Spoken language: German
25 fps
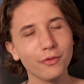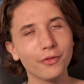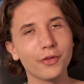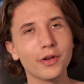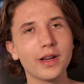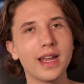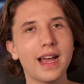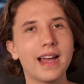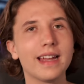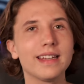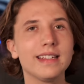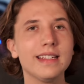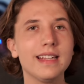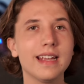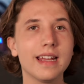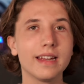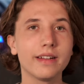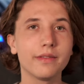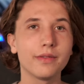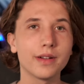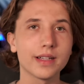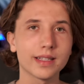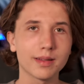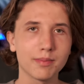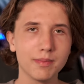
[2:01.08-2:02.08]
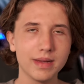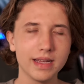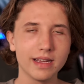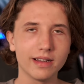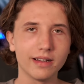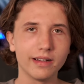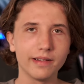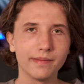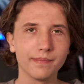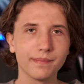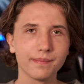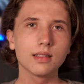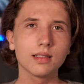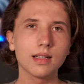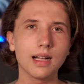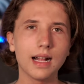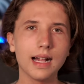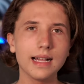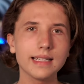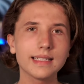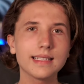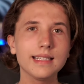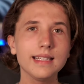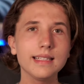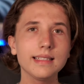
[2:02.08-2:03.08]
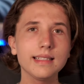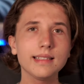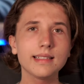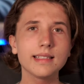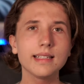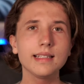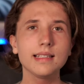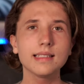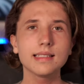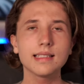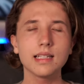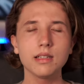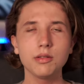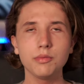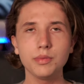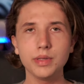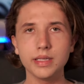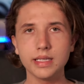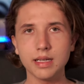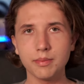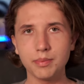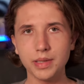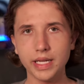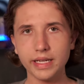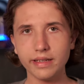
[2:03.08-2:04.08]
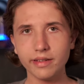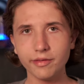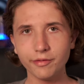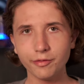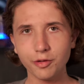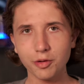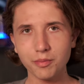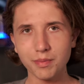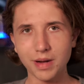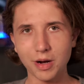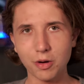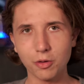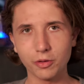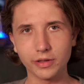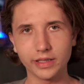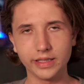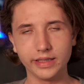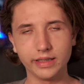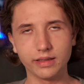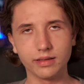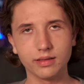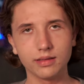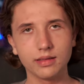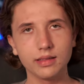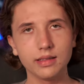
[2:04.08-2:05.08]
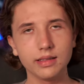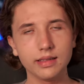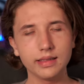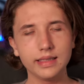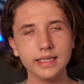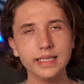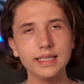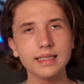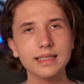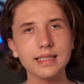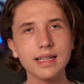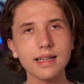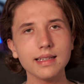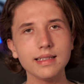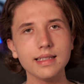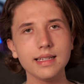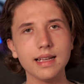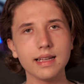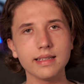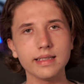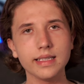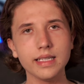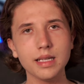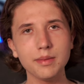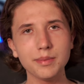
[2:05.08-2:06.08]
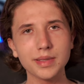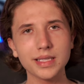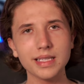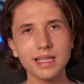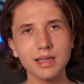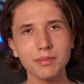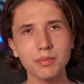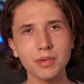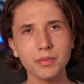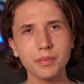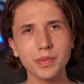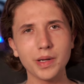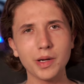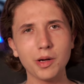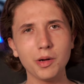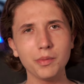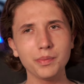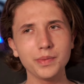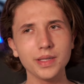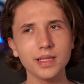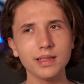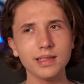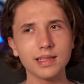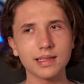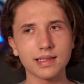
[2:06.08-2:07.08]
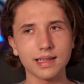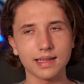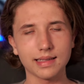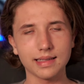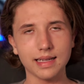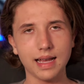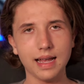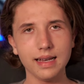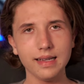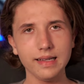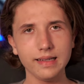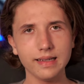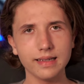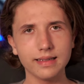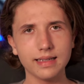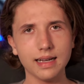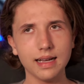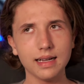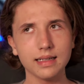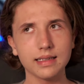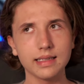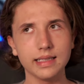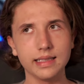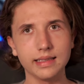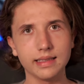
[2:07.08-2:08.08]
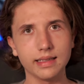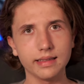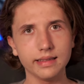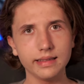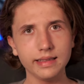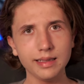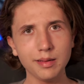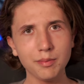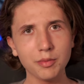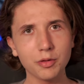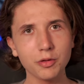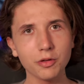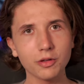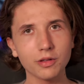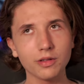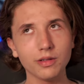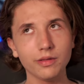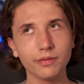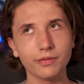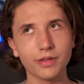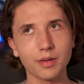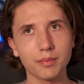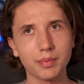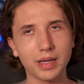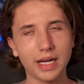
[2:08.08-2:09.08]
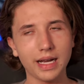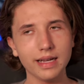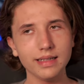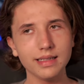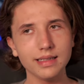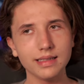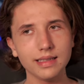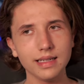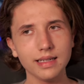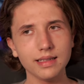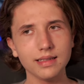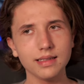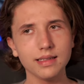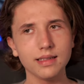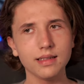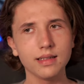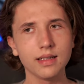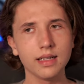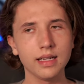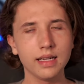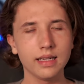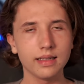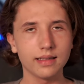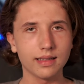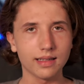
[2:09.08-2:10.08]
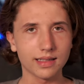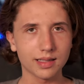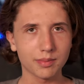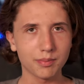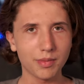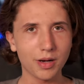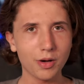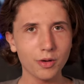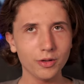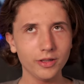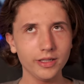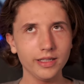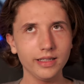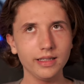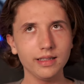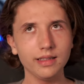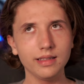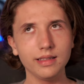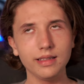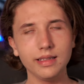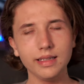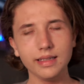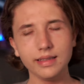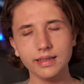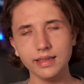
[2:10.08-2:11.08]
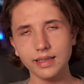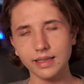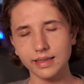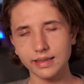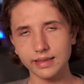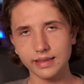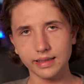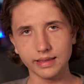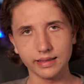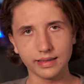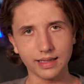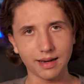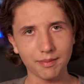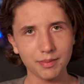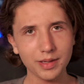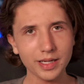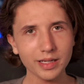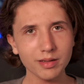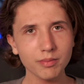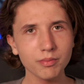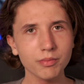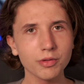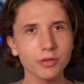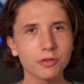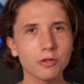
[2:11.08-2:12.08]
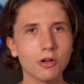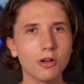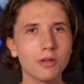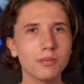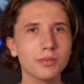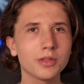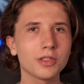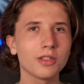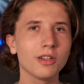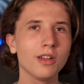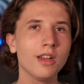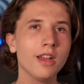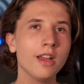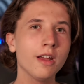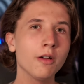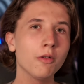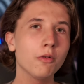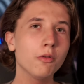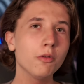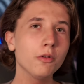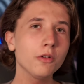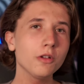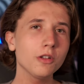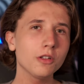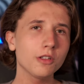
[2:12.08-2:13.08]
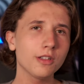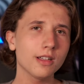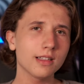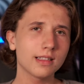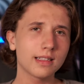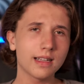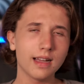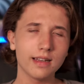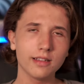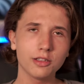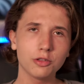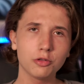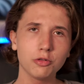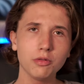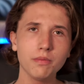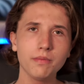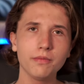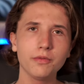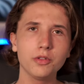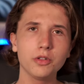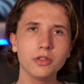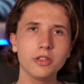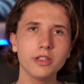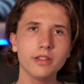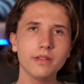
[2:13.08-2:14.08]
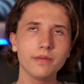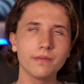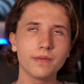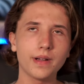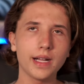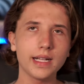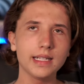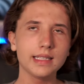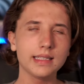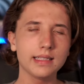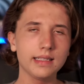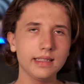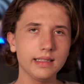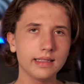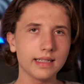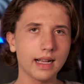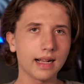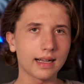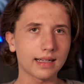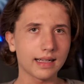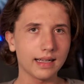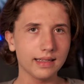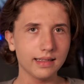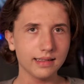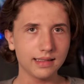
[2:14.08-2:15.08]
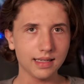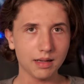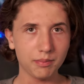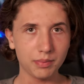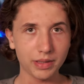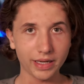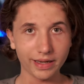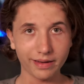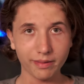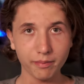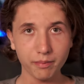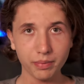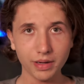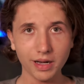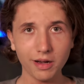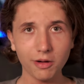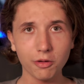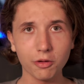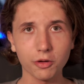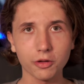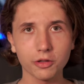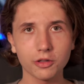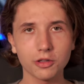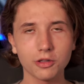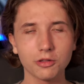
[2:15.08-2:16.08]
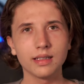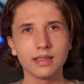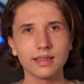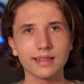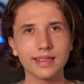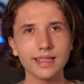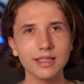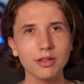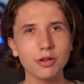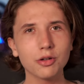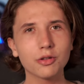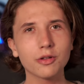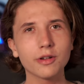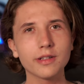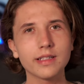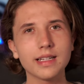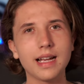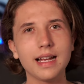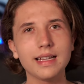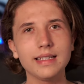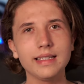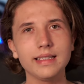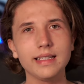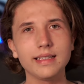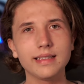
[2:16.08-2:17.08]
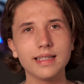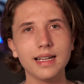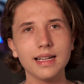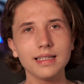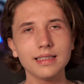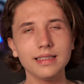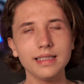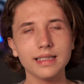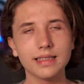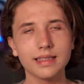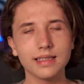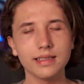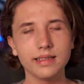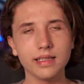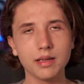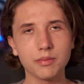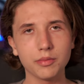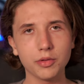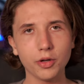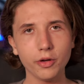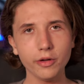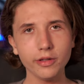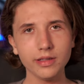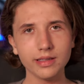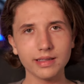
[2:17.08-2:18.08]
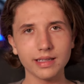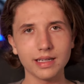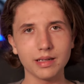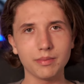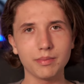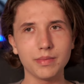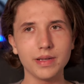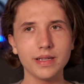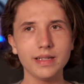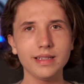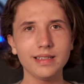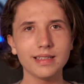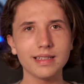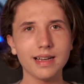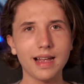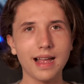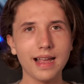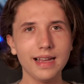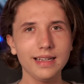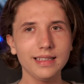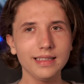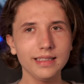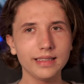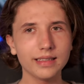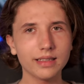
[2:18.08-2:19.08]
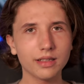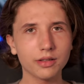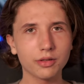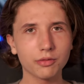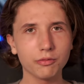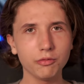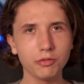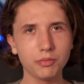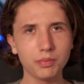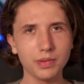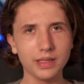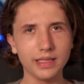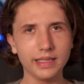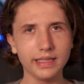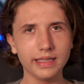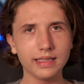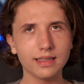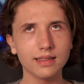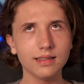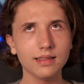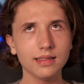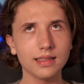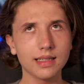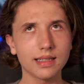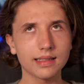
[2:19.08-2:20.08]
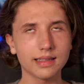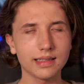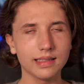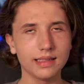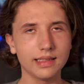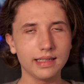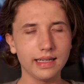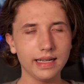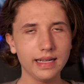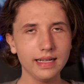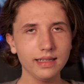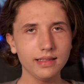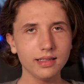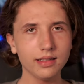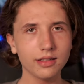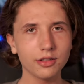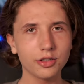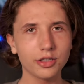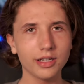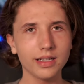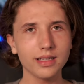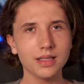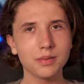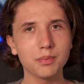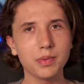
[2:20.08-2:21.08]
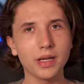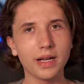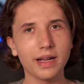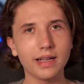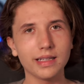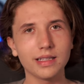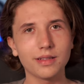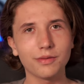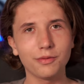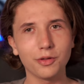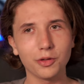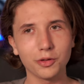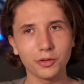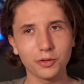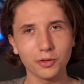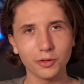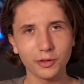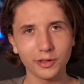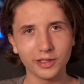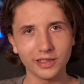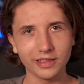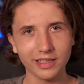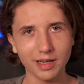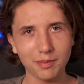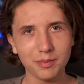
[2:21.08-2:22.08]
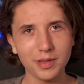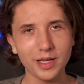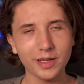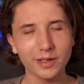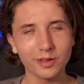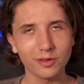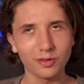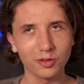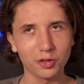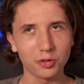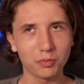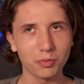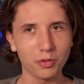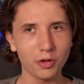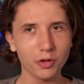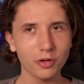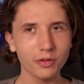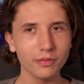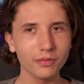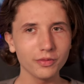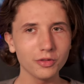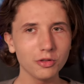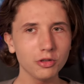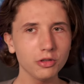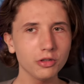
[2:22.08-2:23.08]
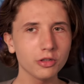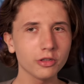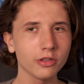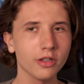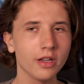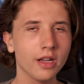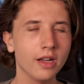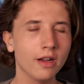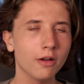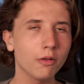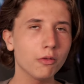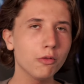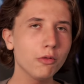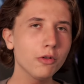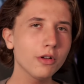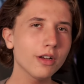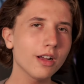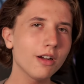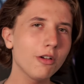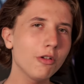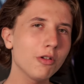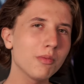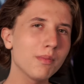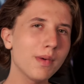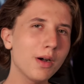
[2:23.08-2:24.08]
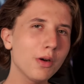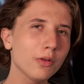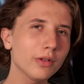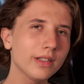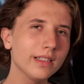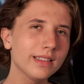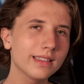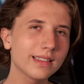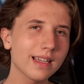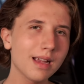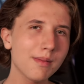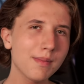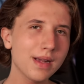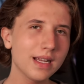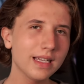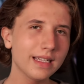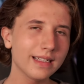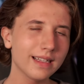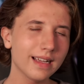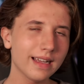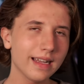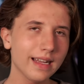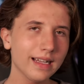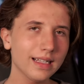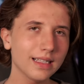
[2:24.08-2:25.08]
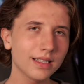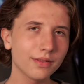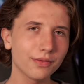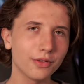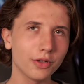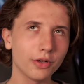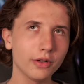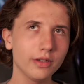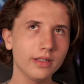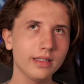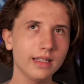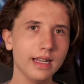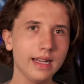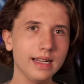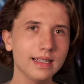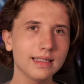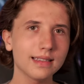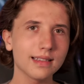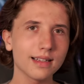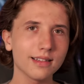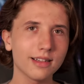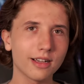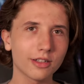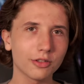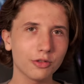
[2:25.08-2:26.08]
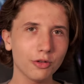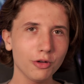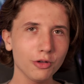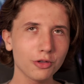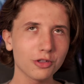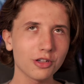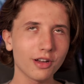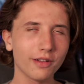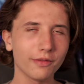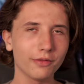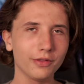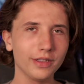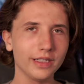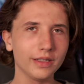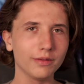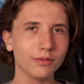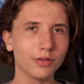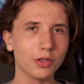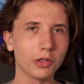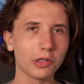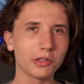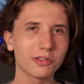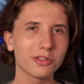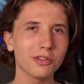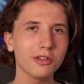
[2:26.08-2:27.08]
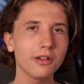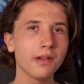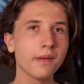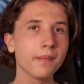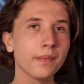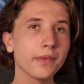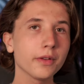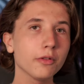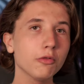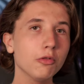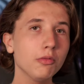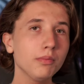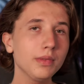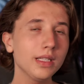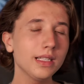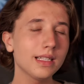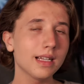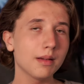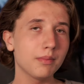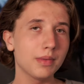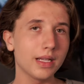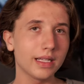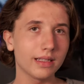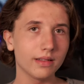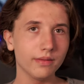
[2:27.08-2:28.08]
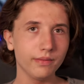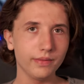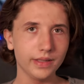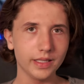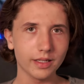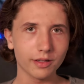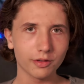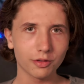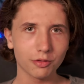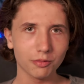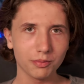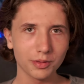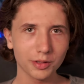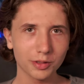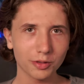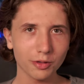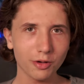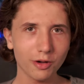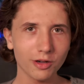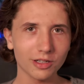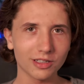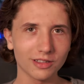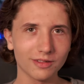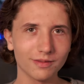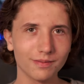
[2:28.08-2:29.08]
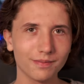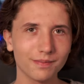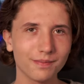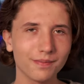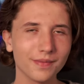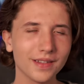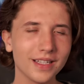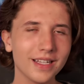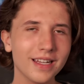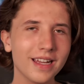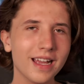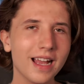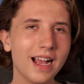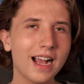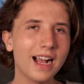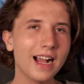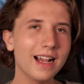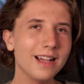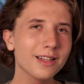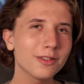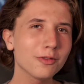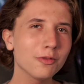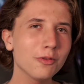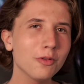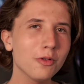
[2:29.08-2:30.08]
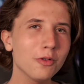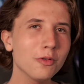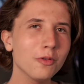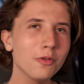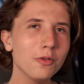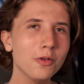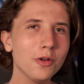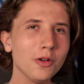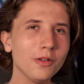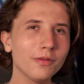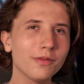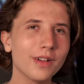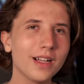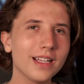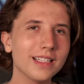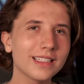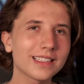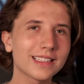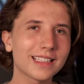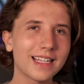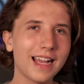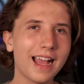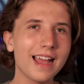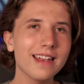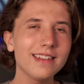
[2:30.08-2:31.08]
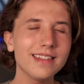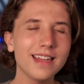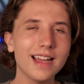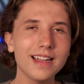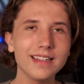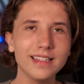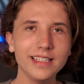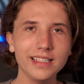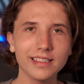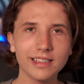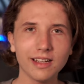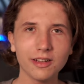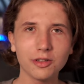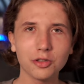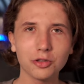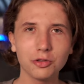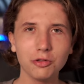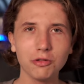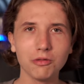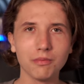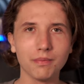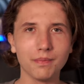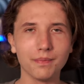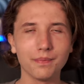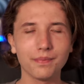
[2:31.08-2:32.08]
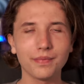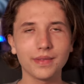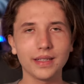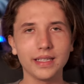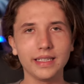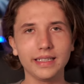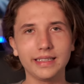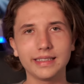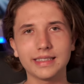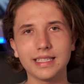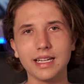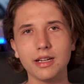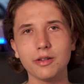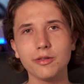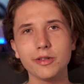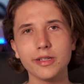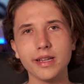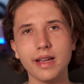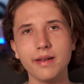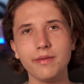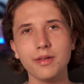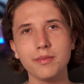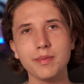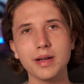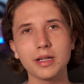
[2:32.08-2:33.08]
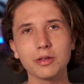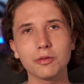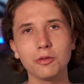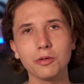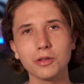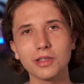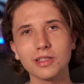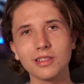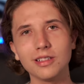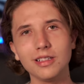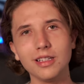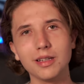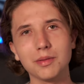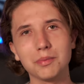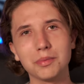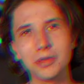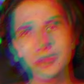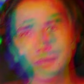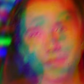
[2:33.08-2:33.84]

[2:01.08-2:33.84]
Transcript: von Annie etwas mehr. Als nächstes ging es dann um die Tabletten von Maoki. Diese hatte ja in ihrem Statement behauptet, dass Annie the Duck hinter ihrem Rücken verbreitet hätte, dass Maoki nicht die richtigen Tabletten bekommt und das gar nicht stimmen würde, weil sie gar keine Tabletten braucht. Jedoch konnte Annie the Duck jetzt in ihrem neuen Statement eigentlich ganz gut belegen, dass in älteren Chats bereits von solchen Tabletten gesprochen wird und auch Maokis damaliger Ex-Freund extra nach Deutschland fliegen wollte, um die Tabletten wieder zu besorgen. Also irgendwas kann da nicht ganz stimmen. Ich zeige euch einfach mal einen kurzen Clip.